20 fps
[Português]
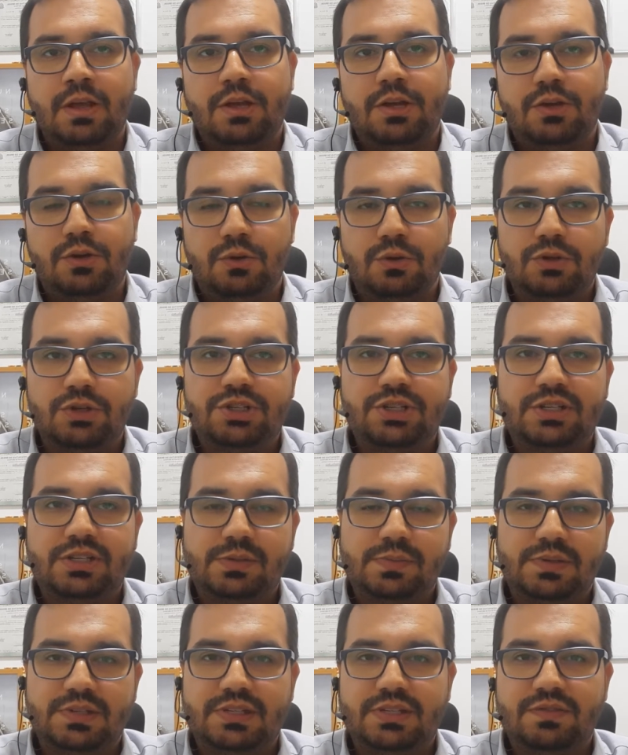e hoje
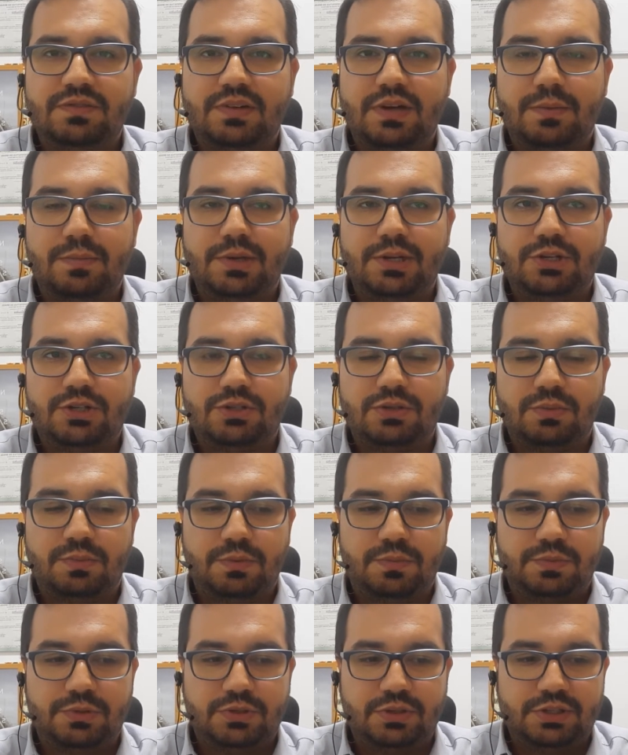especificamente sobre
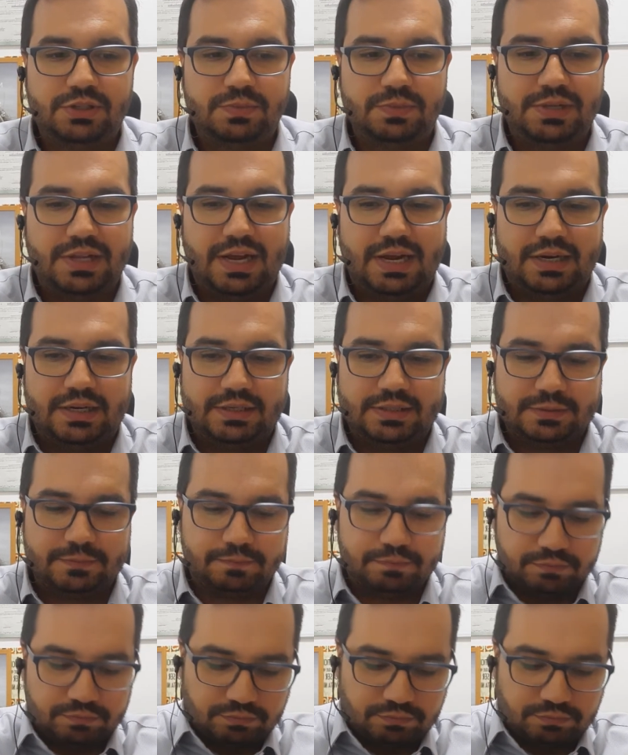opções binárias.